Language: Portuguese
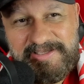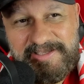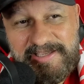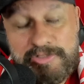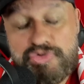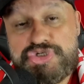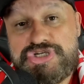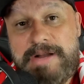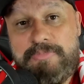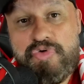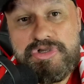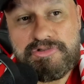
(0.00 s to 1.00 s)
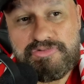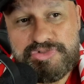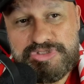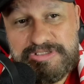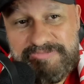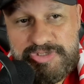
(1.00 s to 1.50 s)
Ele o chamou,
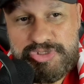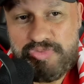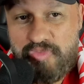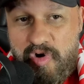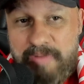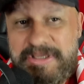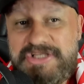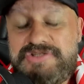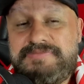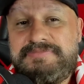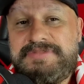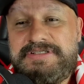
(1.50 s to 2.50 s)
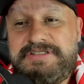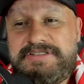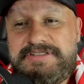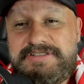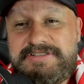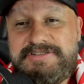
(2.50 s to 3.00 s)
inclusive, de um homem
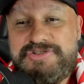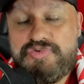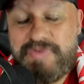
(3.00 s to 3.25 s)
de um